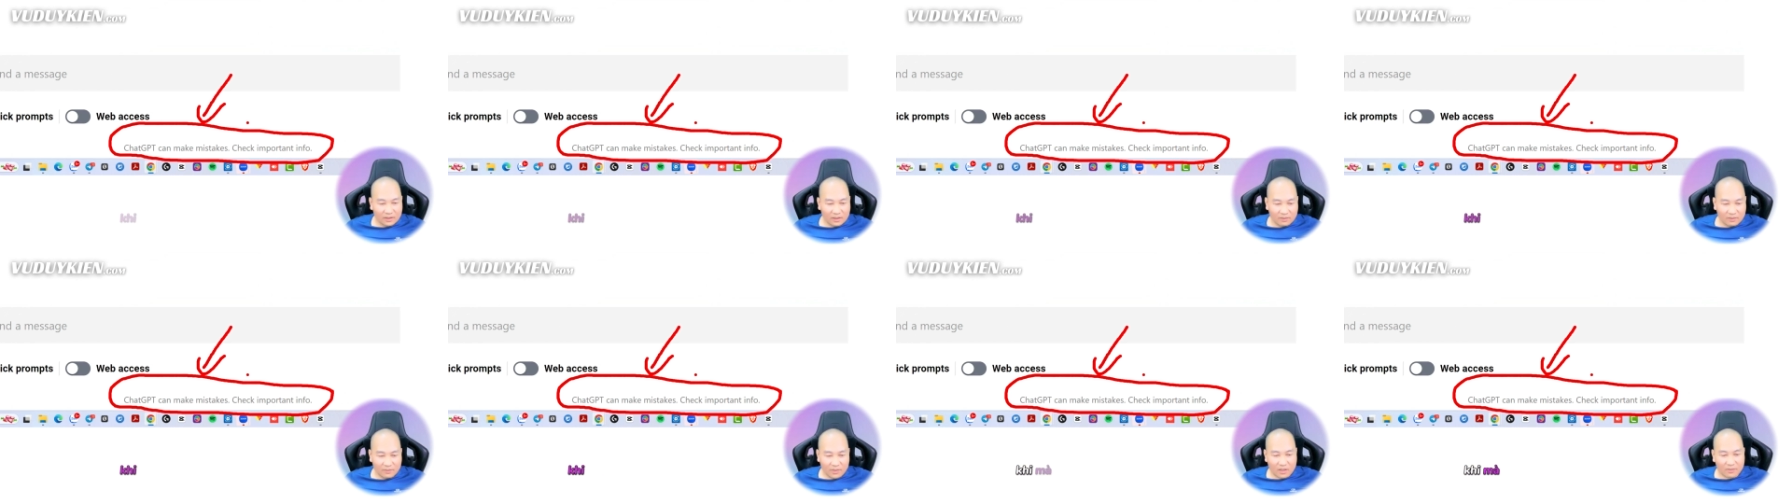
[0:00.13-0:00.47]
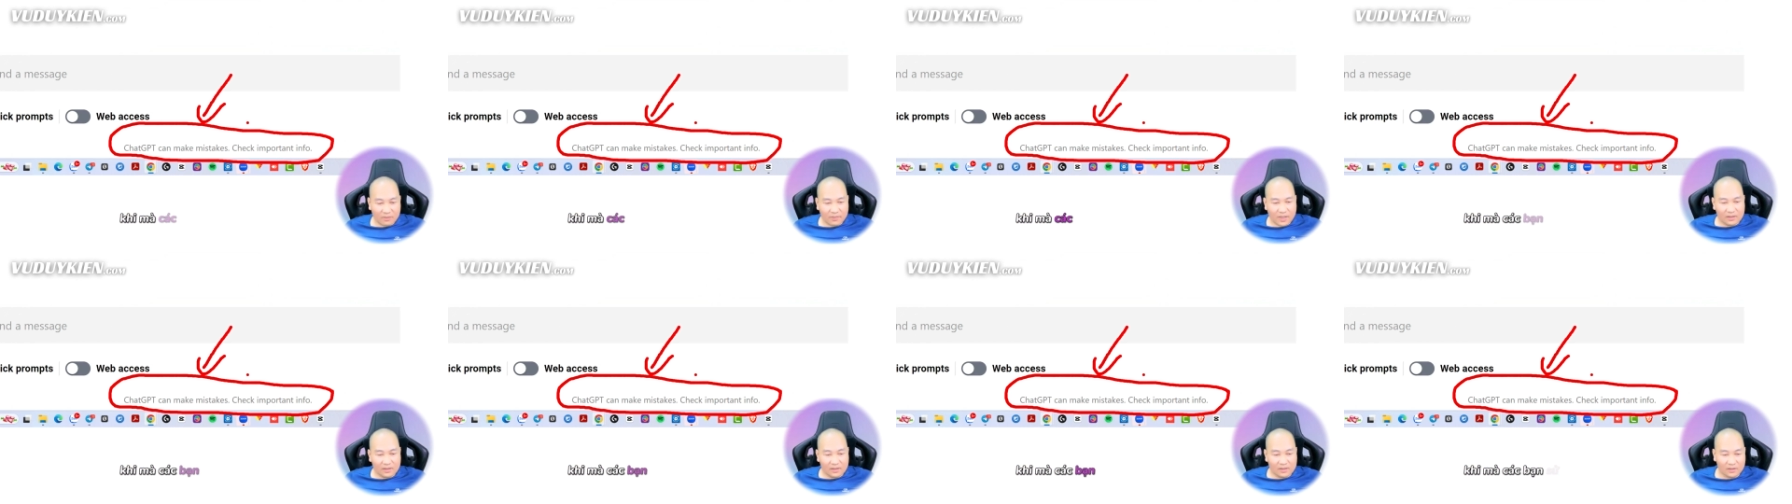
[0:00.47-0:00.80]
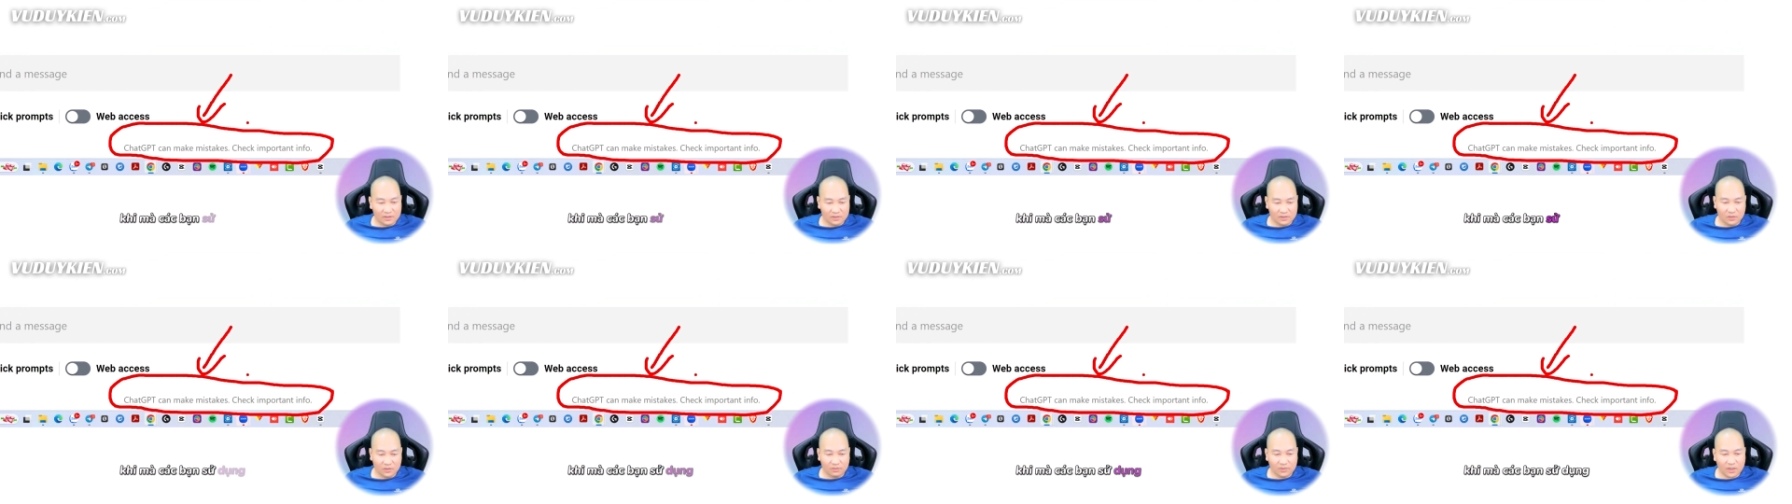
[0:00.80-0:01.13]
khi mà các bạn
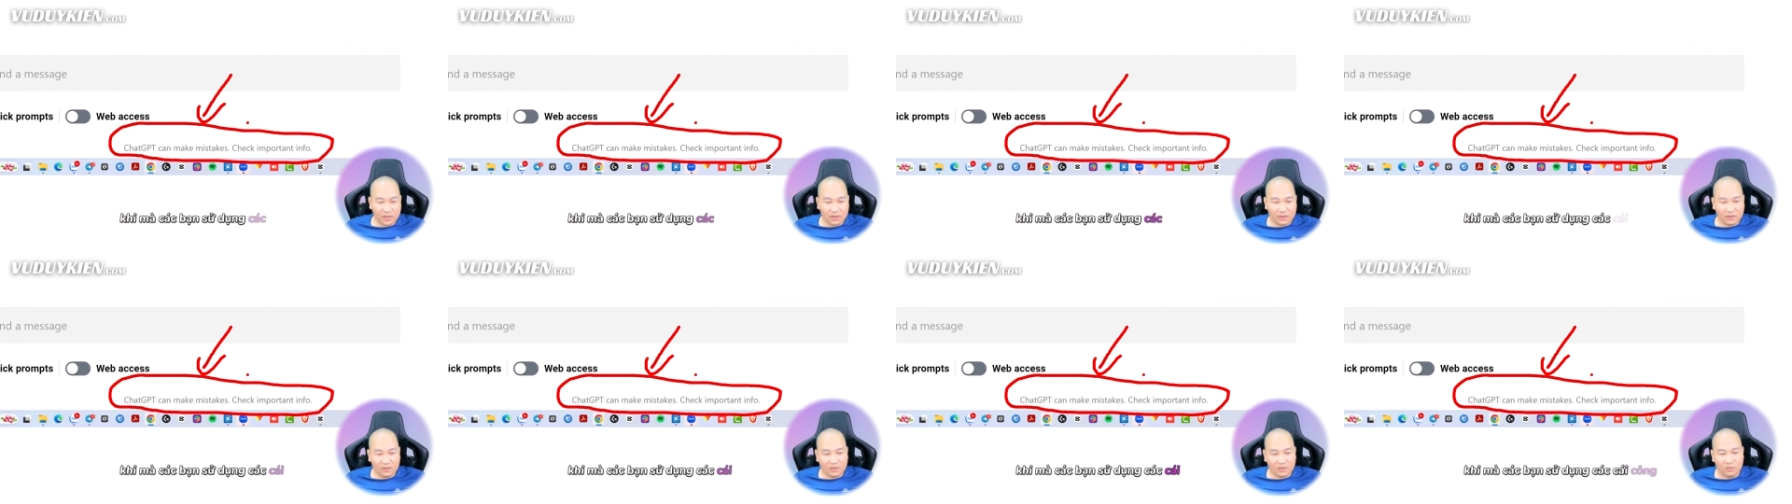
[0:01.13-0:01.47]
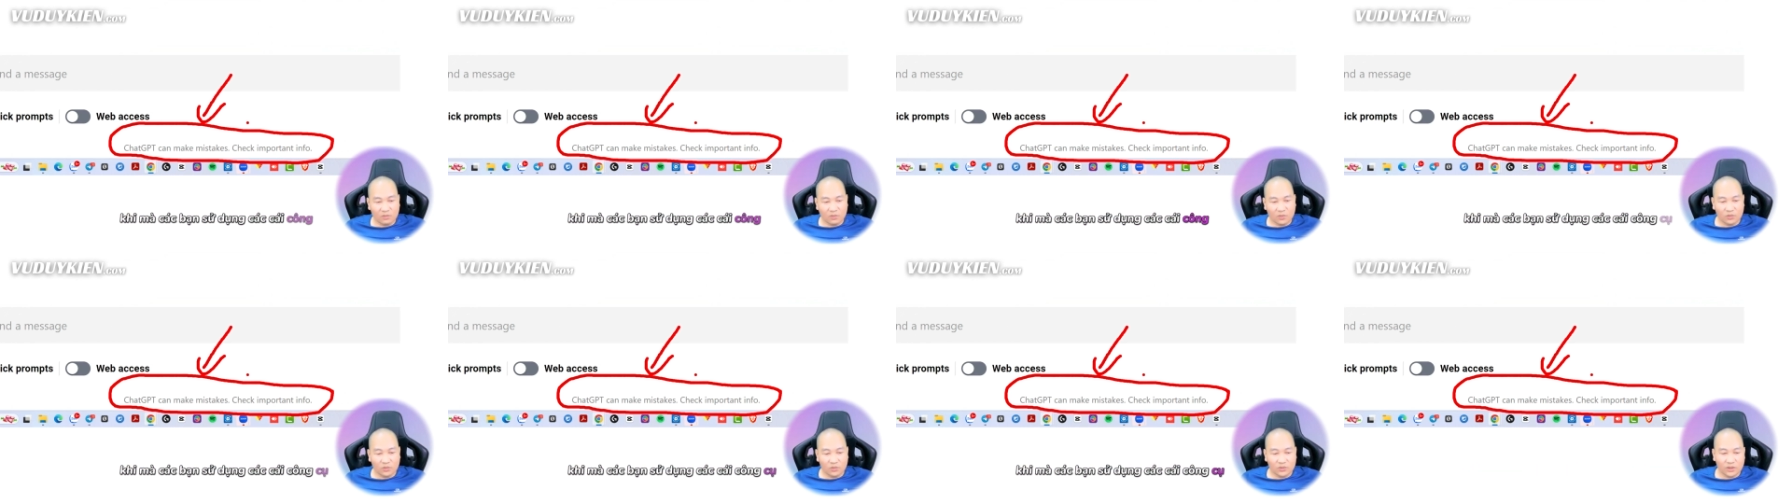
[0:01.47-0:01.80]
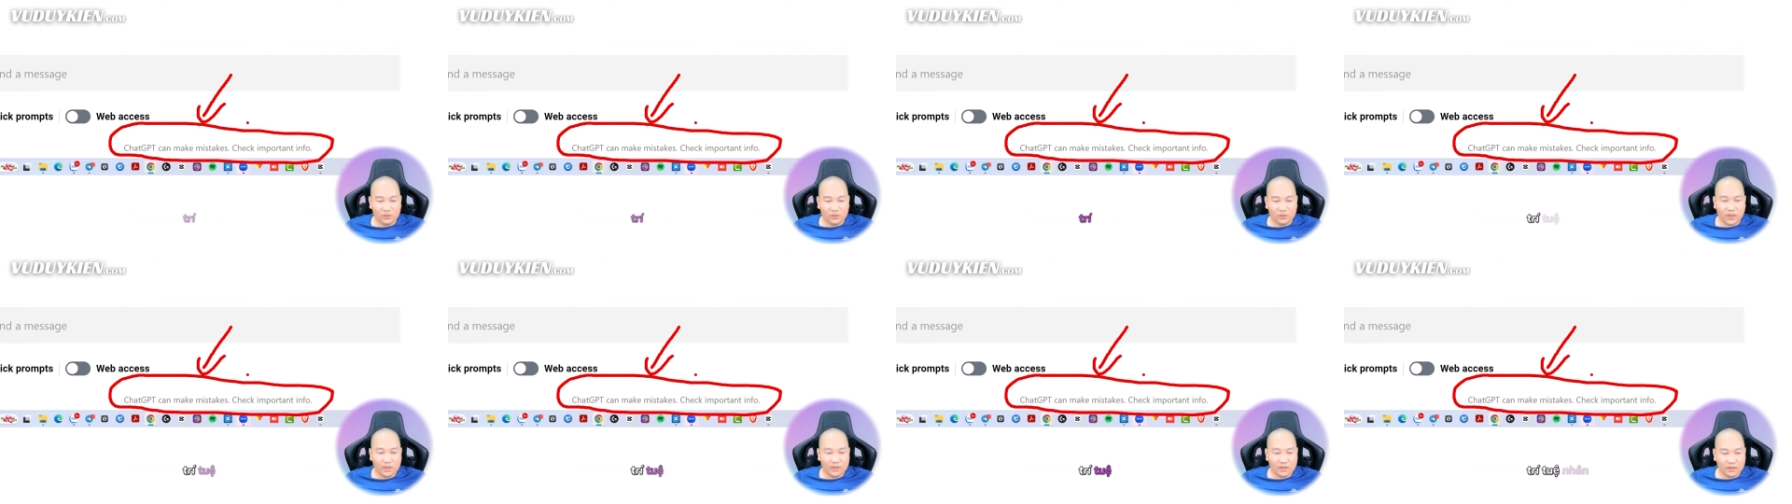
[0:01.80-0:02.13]
sử dụng các cái công cụ
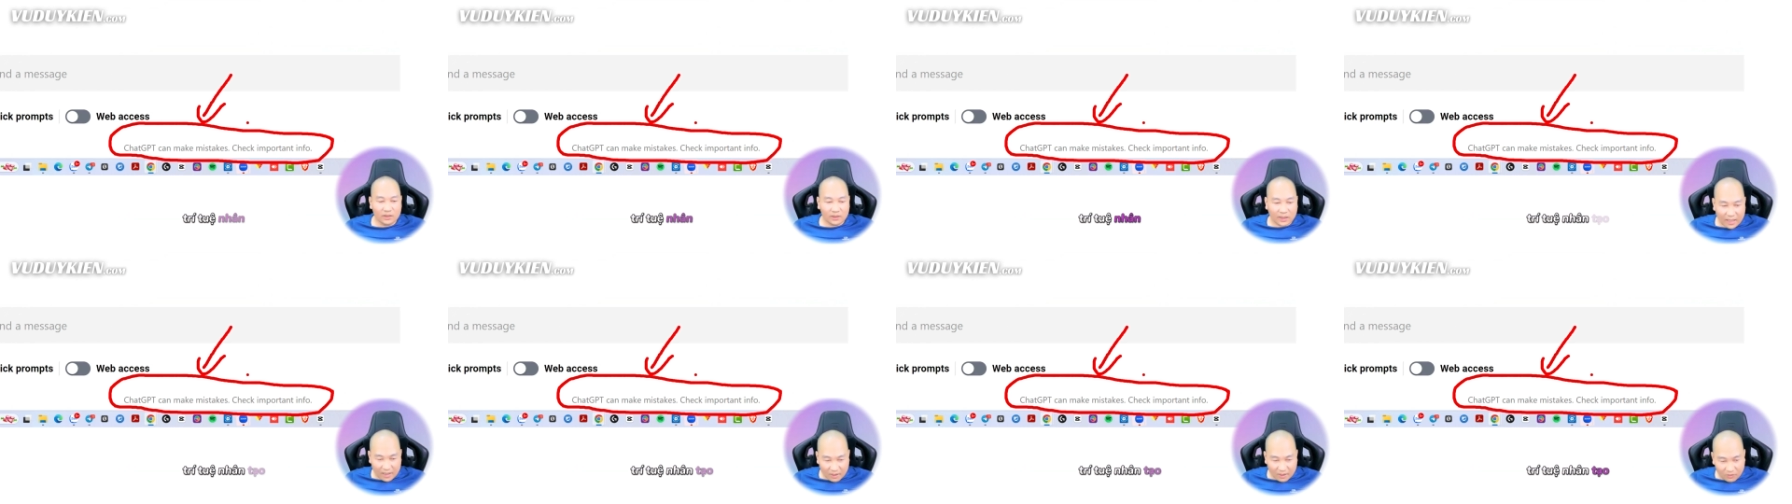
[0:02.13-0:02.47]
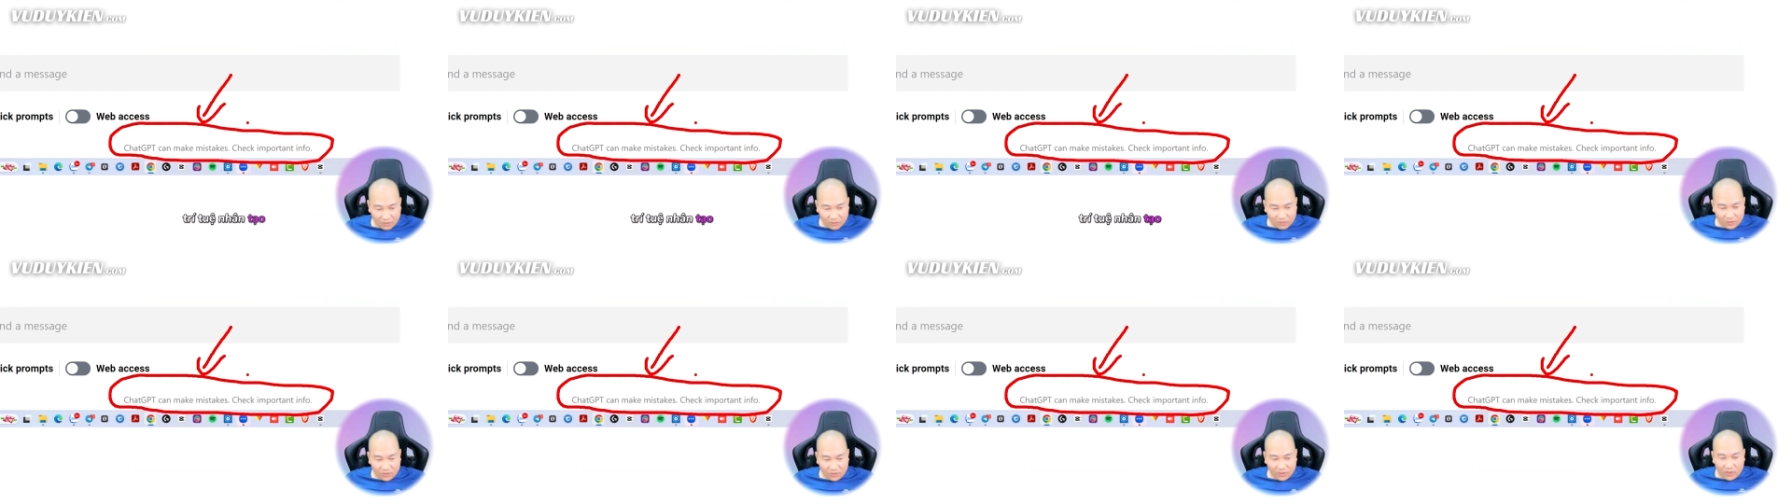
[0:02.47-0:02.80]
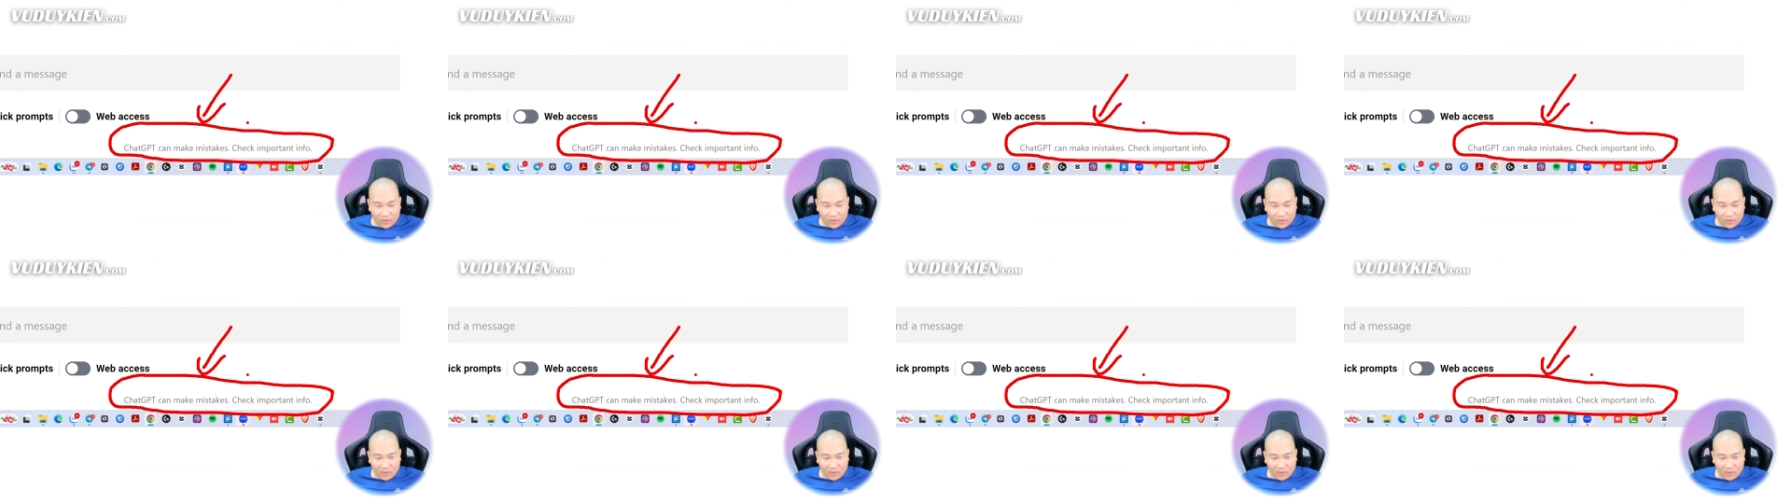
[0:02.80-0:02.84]
trí tuệ nhân tạo.